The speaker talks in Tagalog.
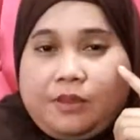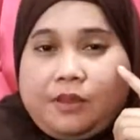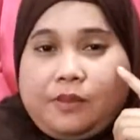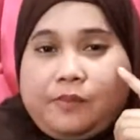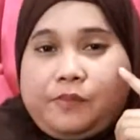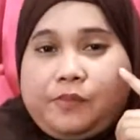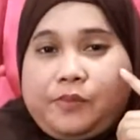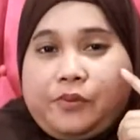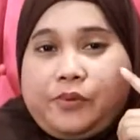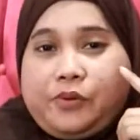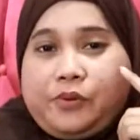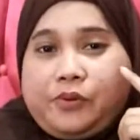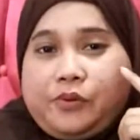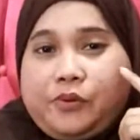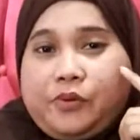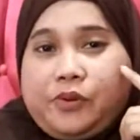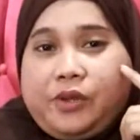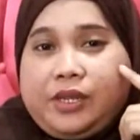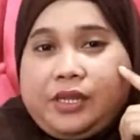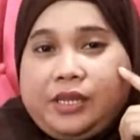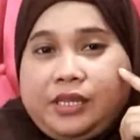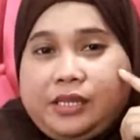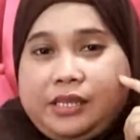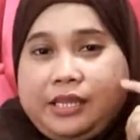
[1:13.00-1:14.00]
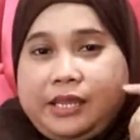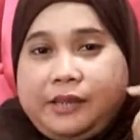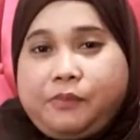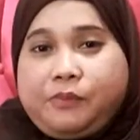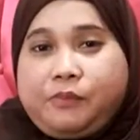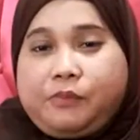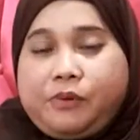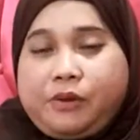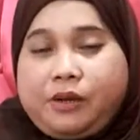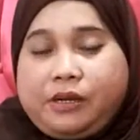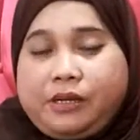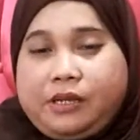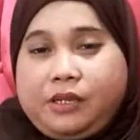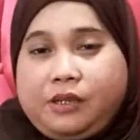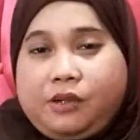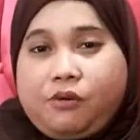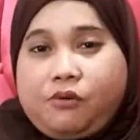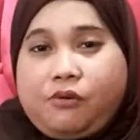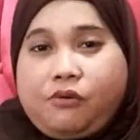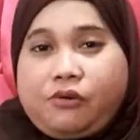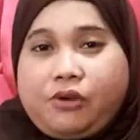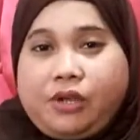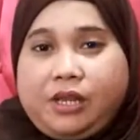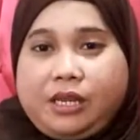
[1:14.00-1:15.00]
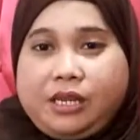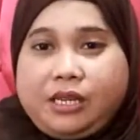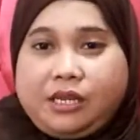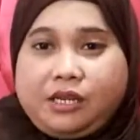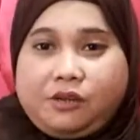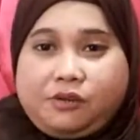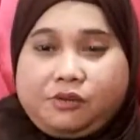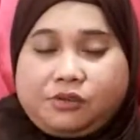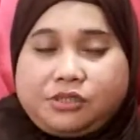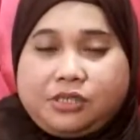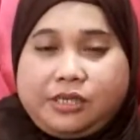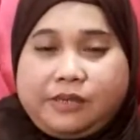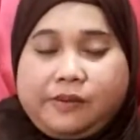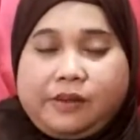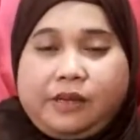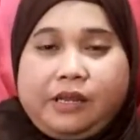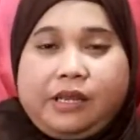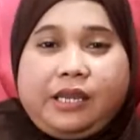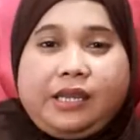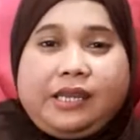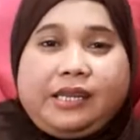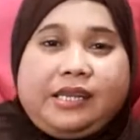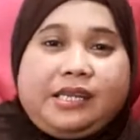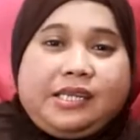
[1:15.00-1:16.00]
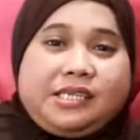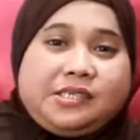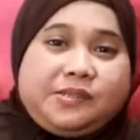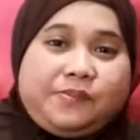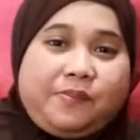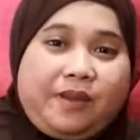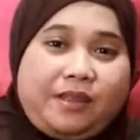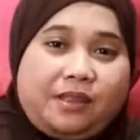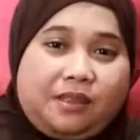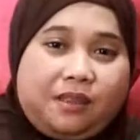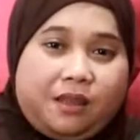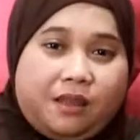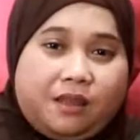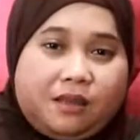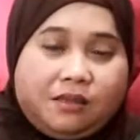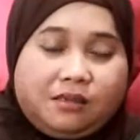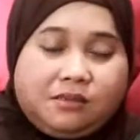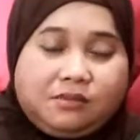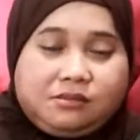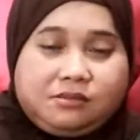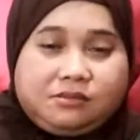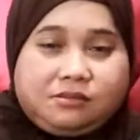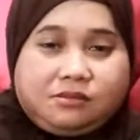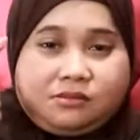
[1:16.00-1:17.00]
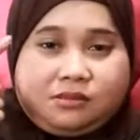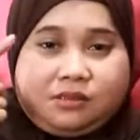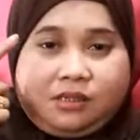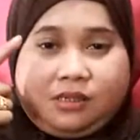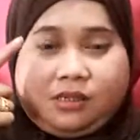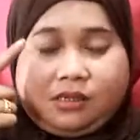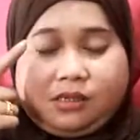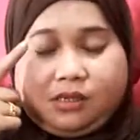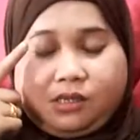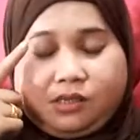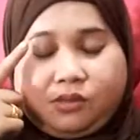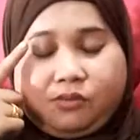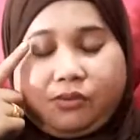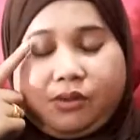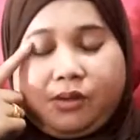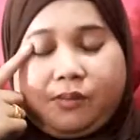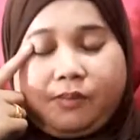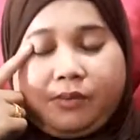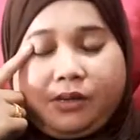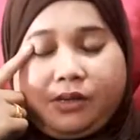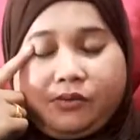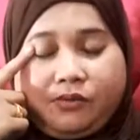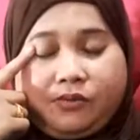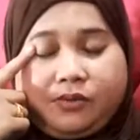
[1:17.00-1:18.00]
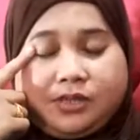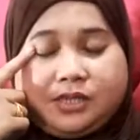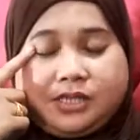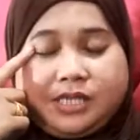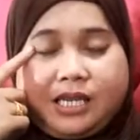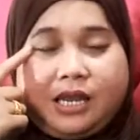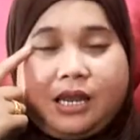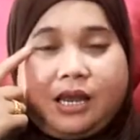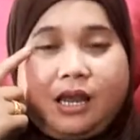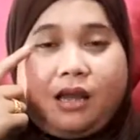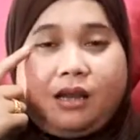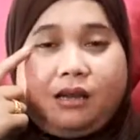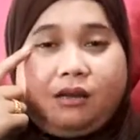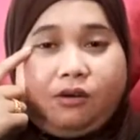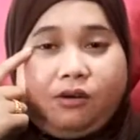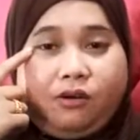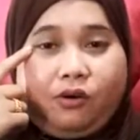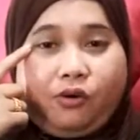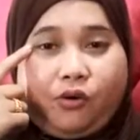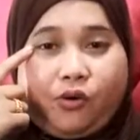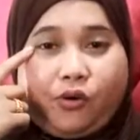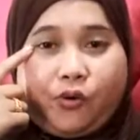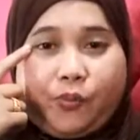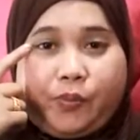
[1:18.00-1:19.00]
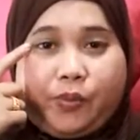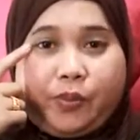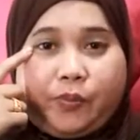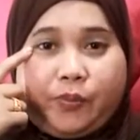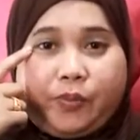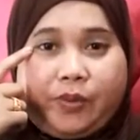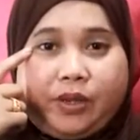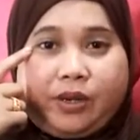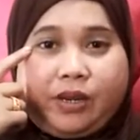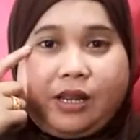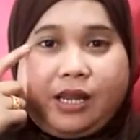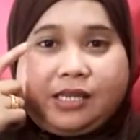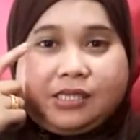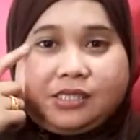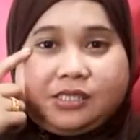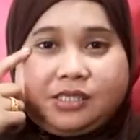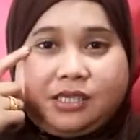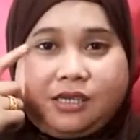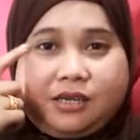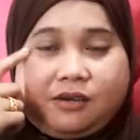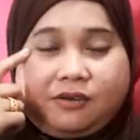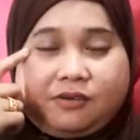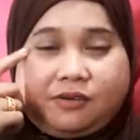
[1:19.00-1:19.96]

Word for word: Pero anytime magigang okay na daw siya. Kaya next Monday, ito naman yung isa ang upipirahan siya.